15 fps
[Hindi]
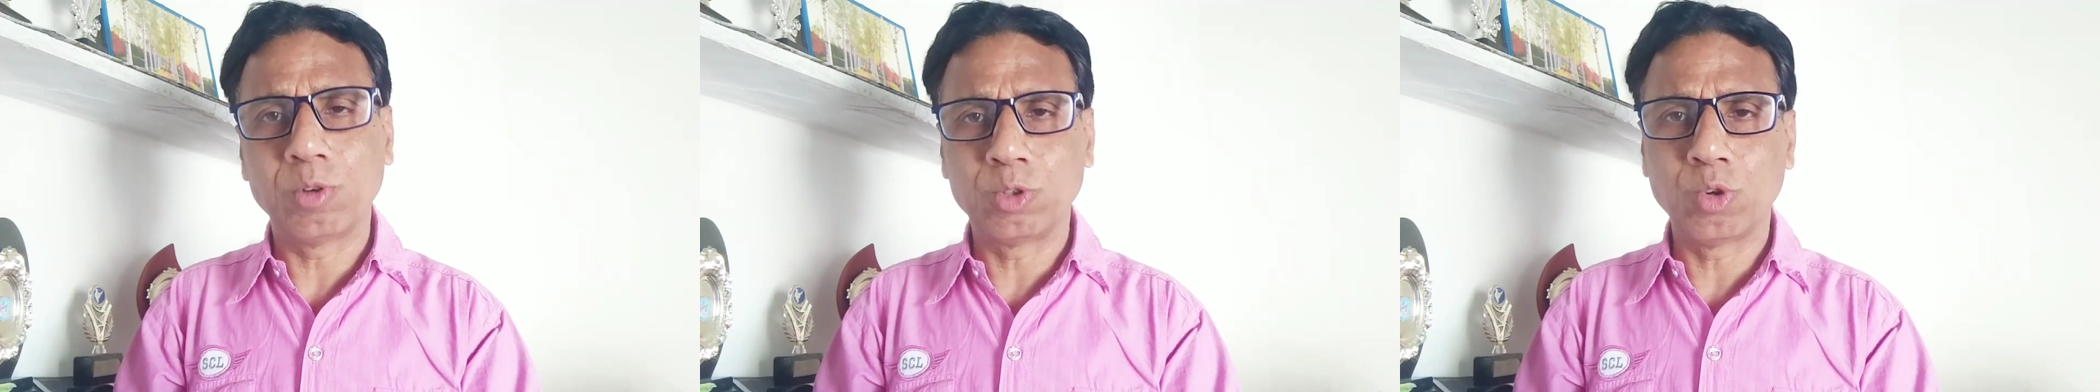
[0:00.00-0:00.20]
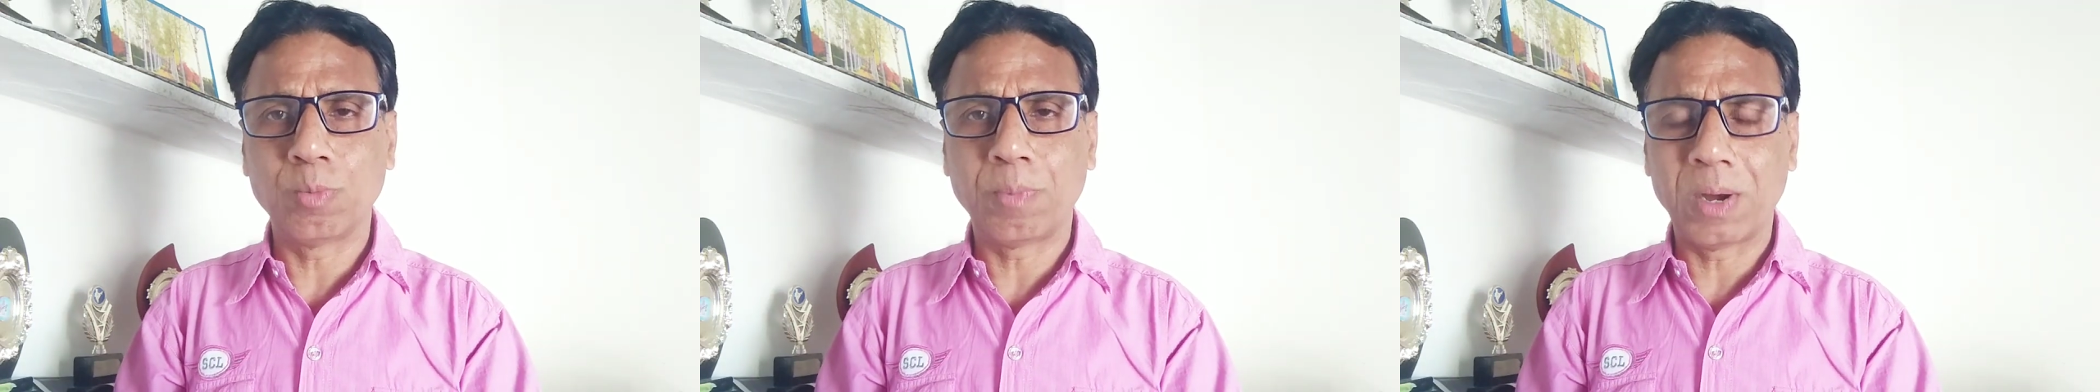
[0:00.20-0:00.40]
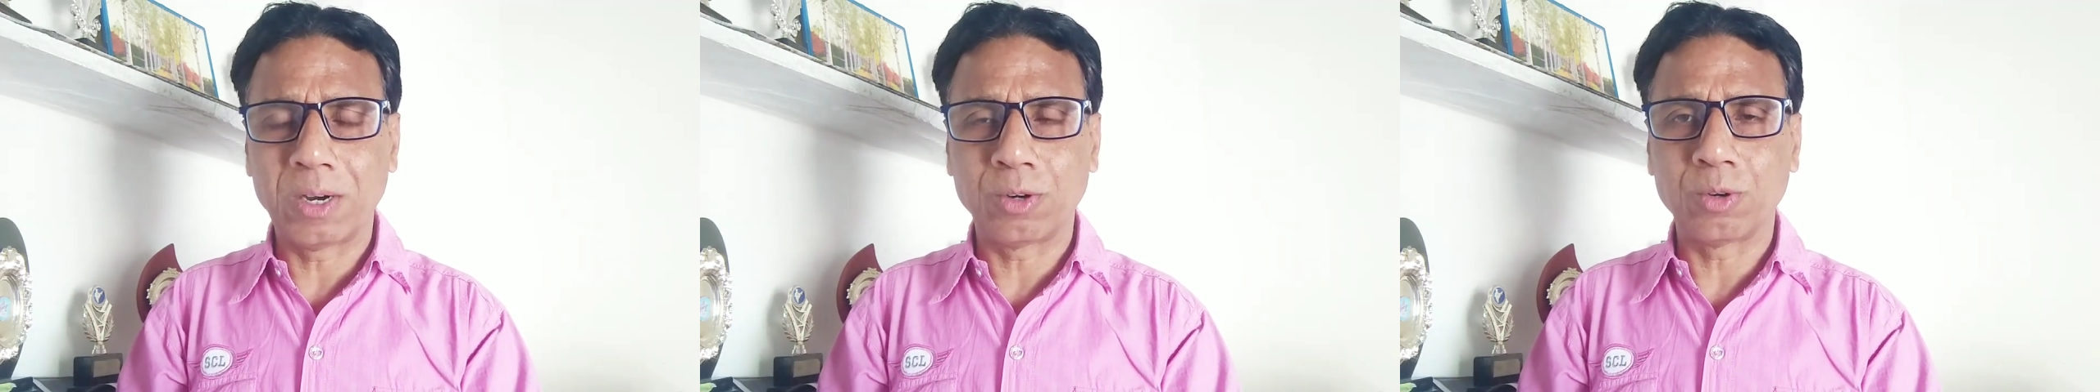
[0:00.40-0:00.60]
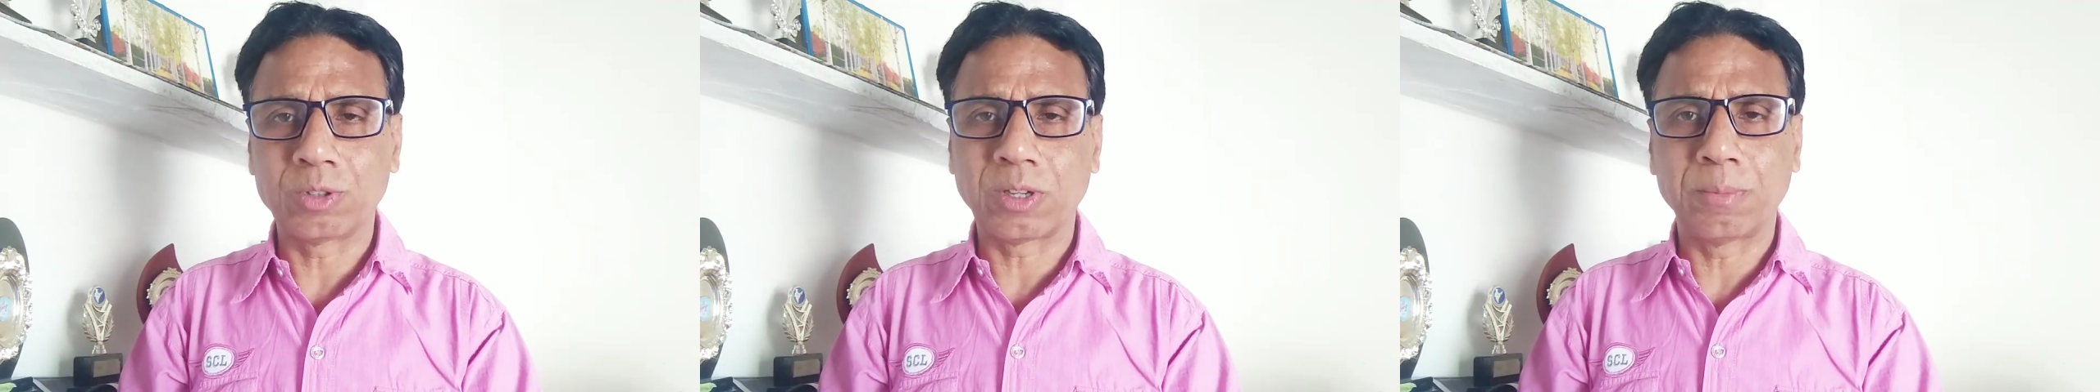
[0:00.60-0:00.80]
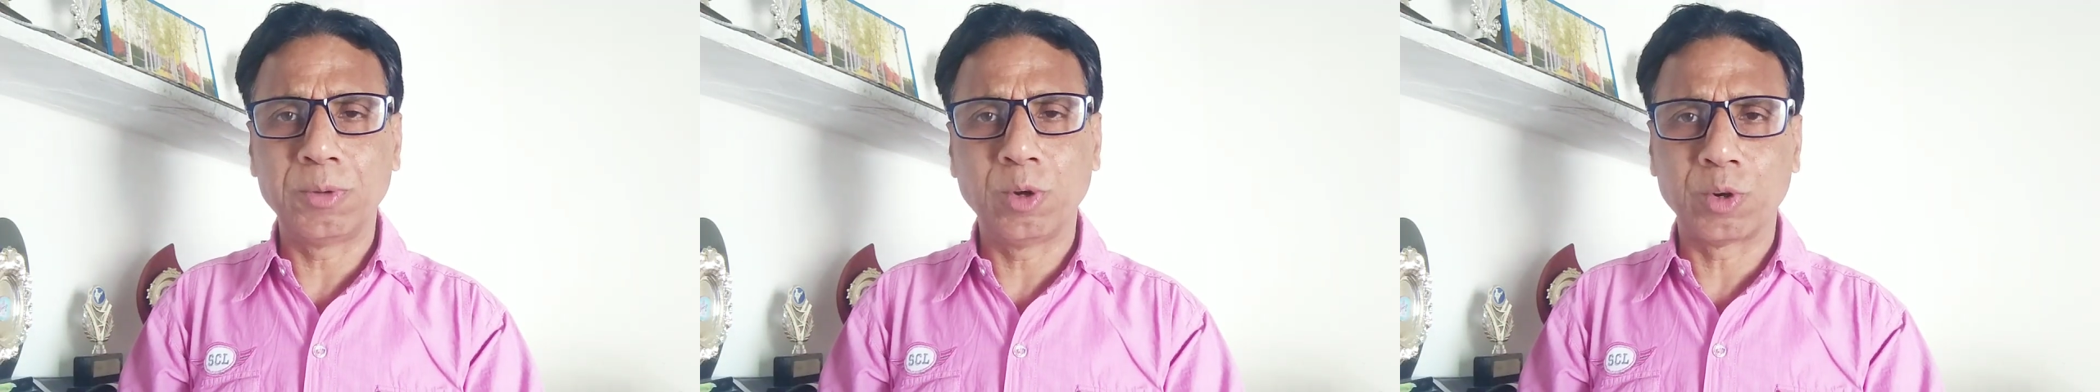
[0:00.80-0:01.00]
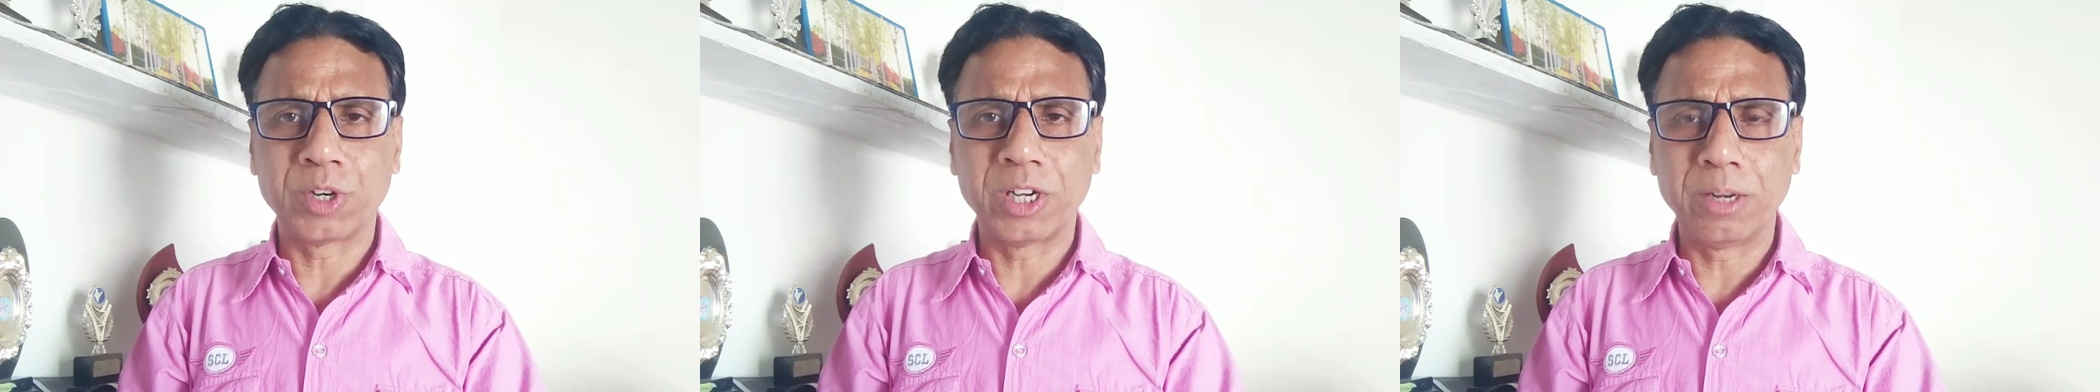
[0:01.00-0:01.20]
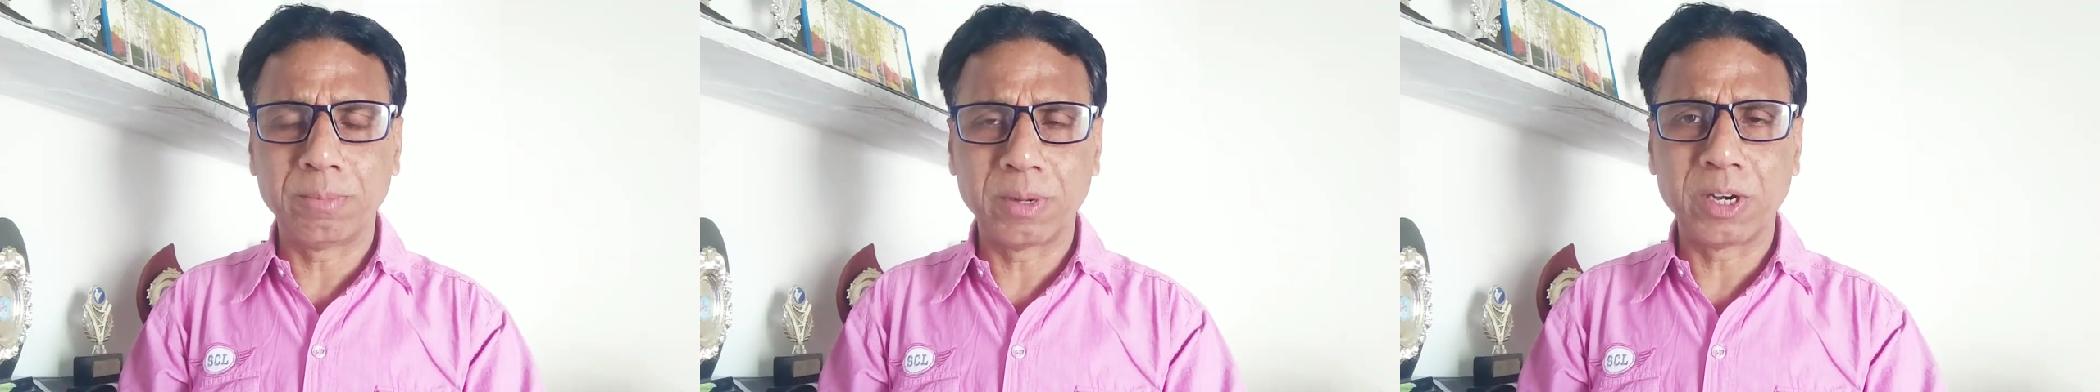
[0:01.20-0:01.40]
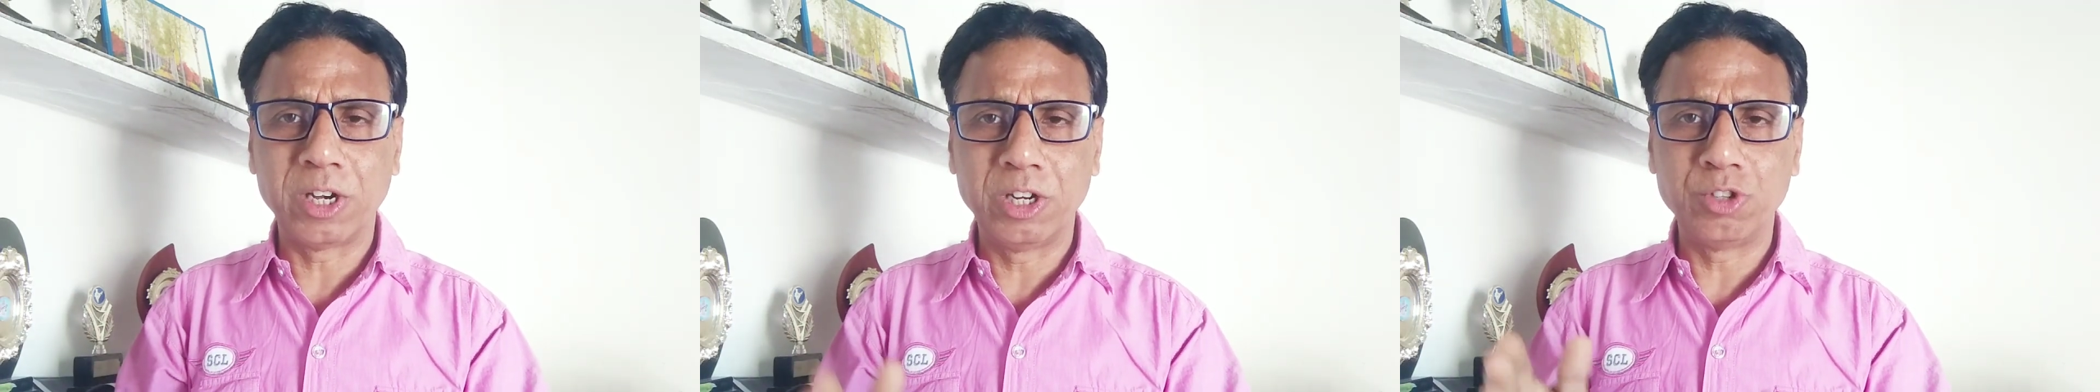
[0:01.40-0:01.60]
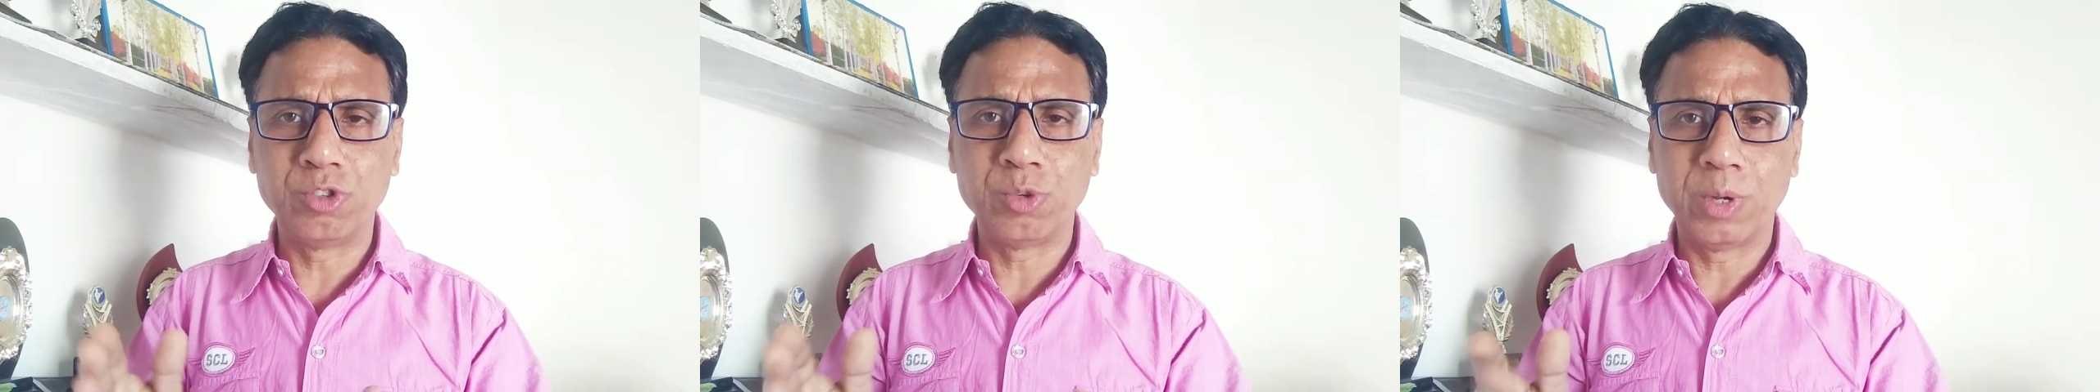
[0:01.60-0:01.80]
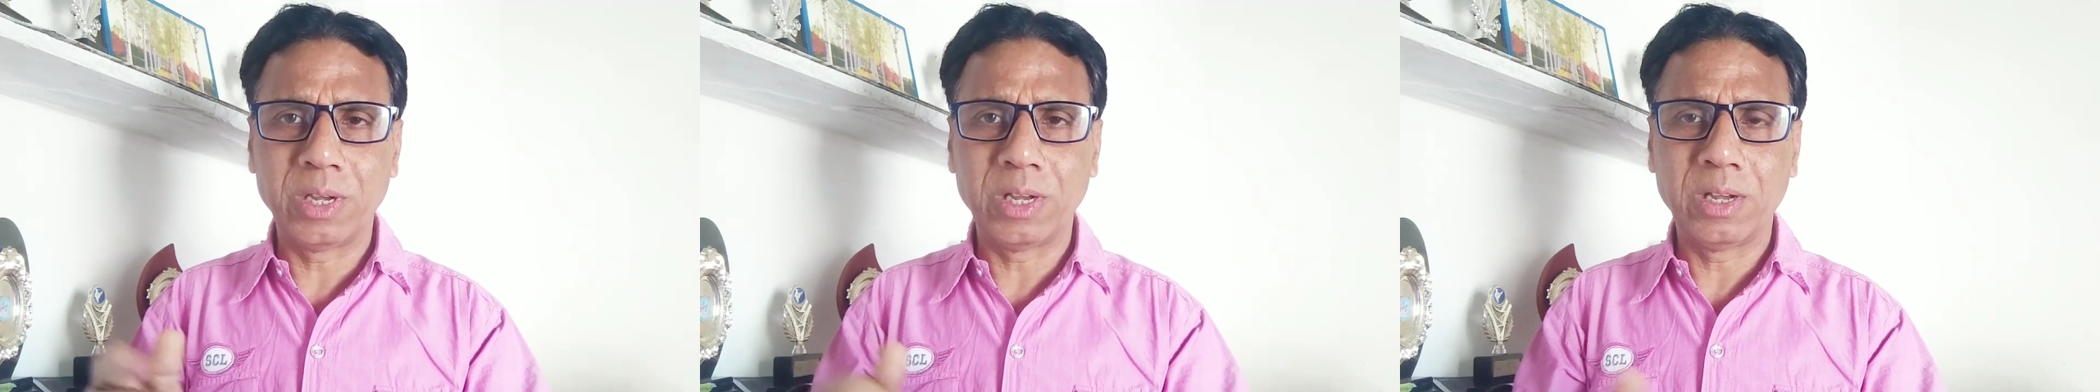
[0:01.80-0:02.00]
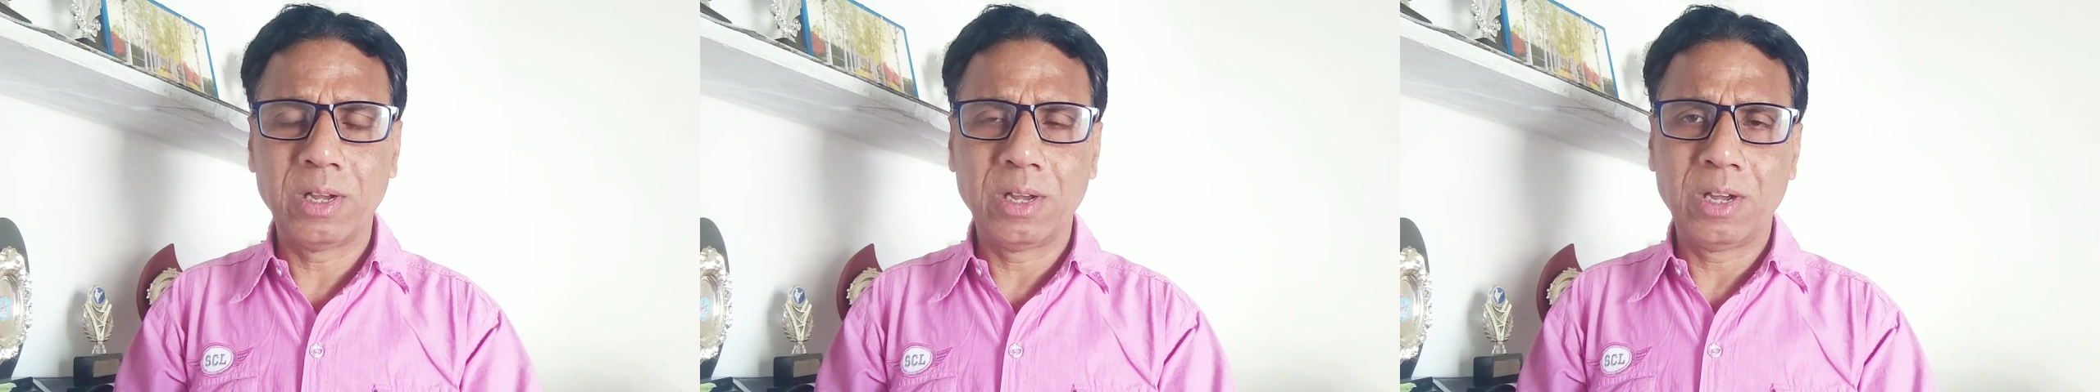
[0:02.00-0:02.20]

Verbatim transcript: वो दो पार्ट हो सभी ओटीटी पर रिलीज हुए